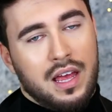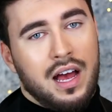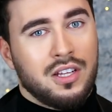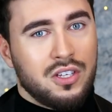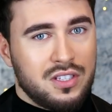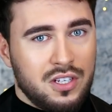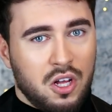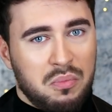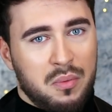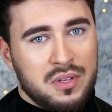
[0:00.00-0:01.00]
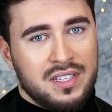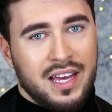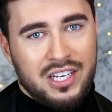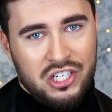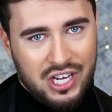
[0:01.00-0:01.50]
Ale to jest tylko pomoc na
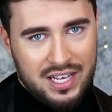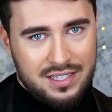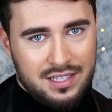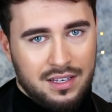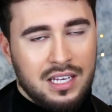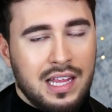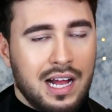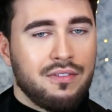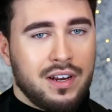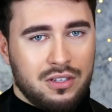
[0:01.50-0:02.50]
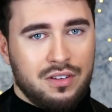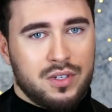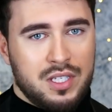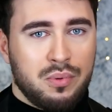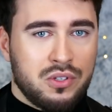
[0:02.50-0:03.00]
jakiś czas. I tak warto te
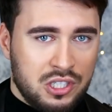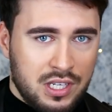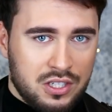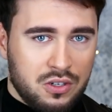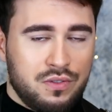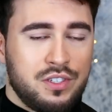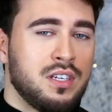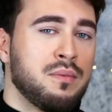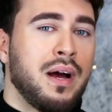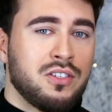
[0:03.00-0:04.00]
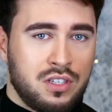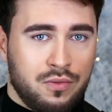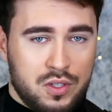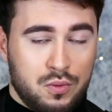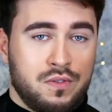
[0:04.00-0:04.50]
włosy podcinać. Oczywiście dbać o te
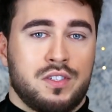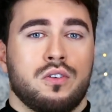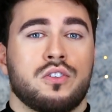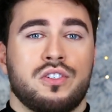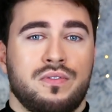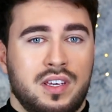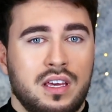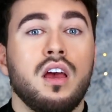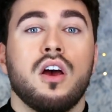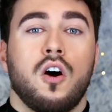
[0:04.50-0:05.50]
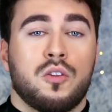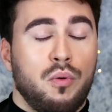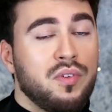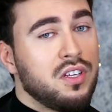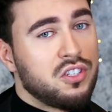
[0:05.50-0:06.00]
włosy, używać odżywki,
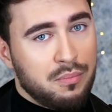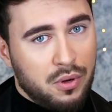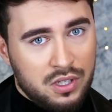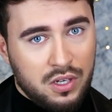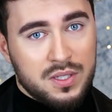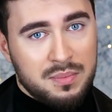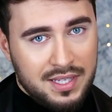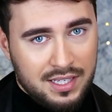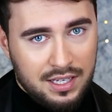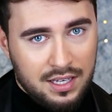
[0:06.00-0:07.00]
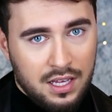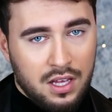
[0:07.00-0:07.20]
odpowiednie szampony i kosmetyki.